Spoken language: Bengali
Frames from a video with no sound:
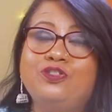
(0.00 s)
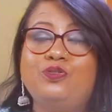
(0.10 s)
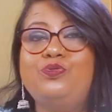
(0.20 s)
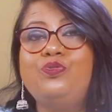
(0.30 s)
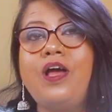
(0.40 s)

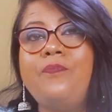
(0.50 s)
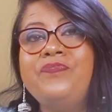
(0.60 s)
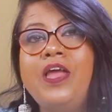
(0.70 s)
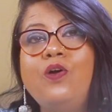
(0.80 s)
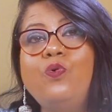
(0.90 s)
সুতরাং
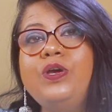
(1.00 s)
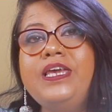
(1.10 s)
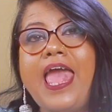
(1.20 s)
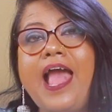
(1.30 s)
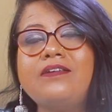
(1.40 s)
ওই
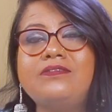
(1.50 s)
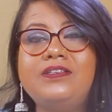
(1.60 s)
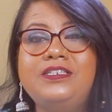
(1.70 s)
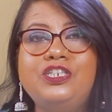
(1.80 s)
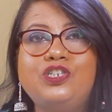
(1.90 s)
একটা
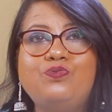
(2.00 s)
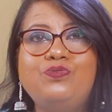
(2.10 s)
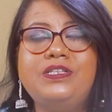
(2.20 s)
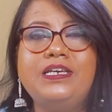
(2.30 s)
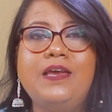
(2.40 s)
জিনিস
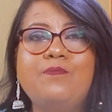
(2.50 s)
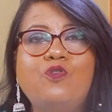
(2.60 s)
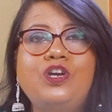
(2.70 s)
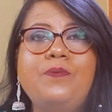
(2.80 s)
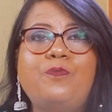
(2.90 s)
খুঁজতে গিয়ে
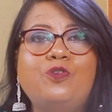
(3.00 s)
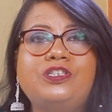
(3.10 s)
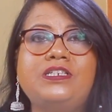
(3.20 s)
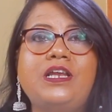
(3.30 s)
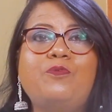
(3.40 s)
মনে
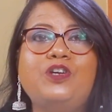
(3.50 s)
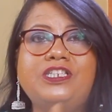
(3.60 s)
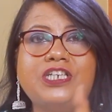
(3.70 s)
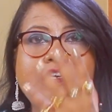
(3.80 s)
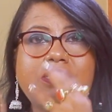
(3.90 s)
পড়ছে না বলে
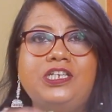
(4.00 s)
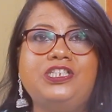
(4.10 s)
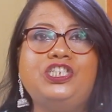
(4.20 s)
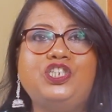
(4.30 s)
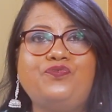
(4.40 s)
চারটে
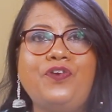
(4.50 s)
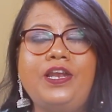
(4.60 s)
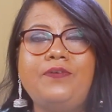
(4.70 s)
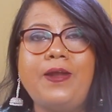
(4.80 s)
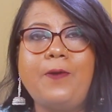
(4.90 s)
জিনিস
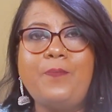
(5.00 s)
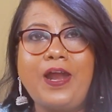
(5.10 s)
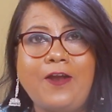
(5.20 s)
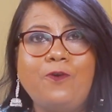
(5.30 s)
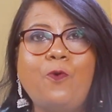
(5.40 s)
ফেলে
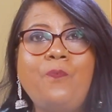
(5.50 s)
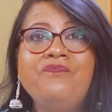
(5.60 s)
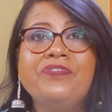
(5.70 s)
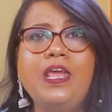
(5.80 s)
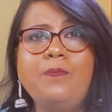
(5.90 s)
বেড়ানো
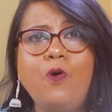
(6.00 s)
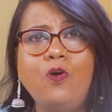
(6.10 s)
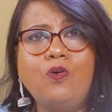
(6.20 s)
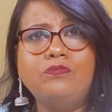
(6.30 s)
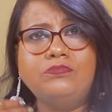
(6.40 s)
এবং
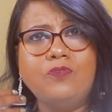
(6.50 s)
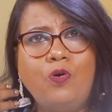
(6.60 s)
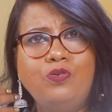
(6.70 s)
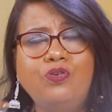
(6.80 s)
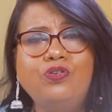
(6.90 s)

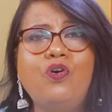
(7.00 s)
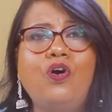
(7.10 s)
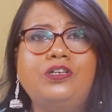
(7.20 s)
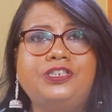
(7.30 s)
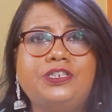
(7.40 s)

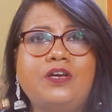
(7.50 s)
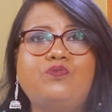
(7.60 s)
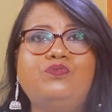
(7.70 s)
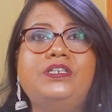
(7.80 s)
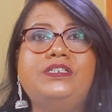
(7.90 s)
অনর্গল সেটা
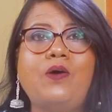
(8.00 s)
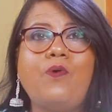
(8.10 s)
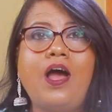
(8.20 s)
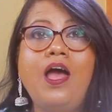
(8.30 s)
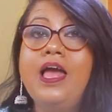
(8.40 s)
খুঁজে
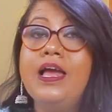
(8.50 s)
যাওয়া